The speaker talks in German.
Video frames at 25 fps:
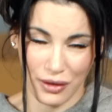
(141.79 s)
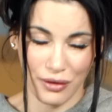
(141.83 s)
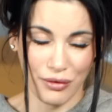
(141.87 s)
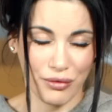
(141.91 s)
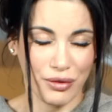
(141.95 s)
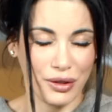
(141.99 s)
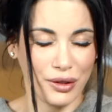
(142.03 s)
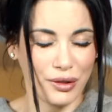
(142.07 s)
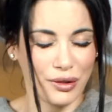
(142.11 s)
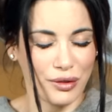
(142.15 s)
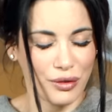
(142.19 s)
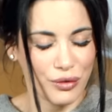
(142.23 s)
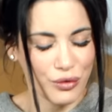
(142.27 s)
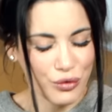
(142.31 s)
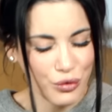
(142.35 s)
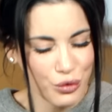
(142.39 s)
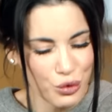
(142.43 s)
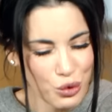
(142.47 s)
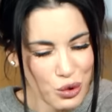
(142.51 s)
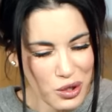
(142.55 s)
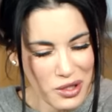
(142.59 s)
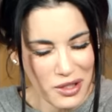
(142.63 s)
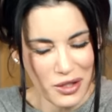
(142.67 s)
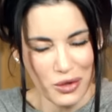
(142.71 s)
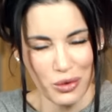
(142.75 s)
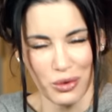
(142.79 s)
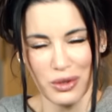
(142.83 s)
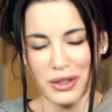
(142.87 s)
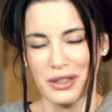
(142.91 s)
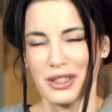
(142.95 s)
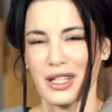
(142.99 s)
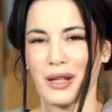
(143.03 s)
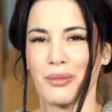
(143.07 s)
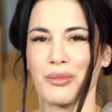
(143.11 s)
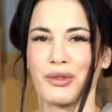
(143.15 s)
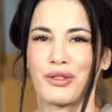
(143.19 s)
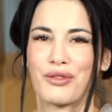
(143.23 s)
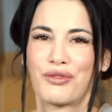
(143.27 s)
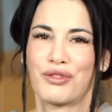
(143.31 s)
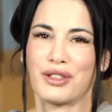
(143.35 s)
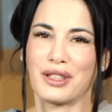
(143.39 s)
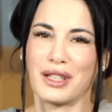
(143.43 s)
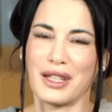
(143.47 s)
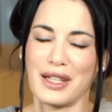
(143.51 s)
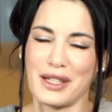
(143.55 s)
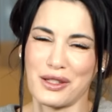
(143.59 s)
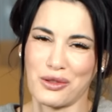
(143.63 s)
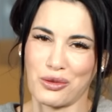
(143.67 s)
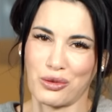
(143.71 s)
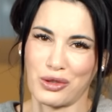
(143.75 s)
Wie fühlst du dich damit? Wie
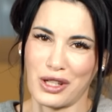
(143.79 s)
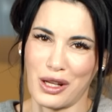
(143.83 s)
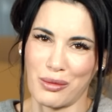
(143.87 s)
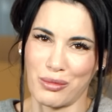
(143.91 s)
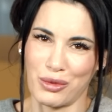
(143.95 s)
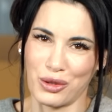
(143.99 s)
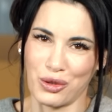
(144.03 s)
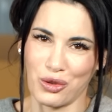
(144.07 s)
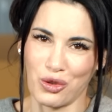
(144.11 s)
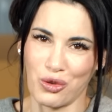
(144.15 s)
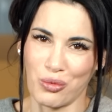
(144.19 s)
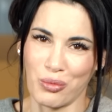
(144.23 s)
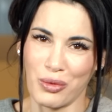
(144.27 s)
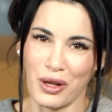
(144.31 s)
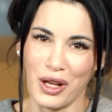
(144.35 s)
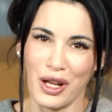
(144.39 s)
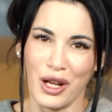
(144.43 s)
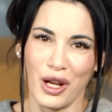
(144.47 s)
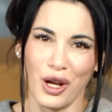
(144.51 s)
gehst du damit um?